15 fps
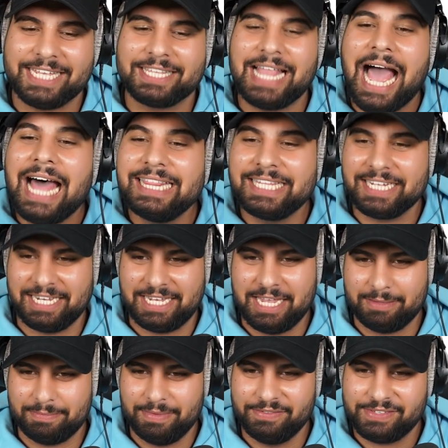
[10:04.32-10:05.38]
andere
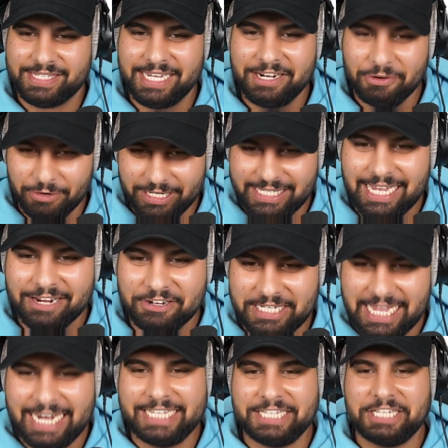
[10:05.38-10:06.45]
Kidmilf-Skin und ich sag euch
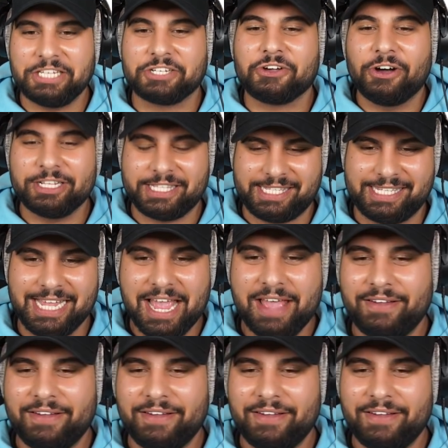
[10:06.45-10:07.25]
ehrlich, ich kotze.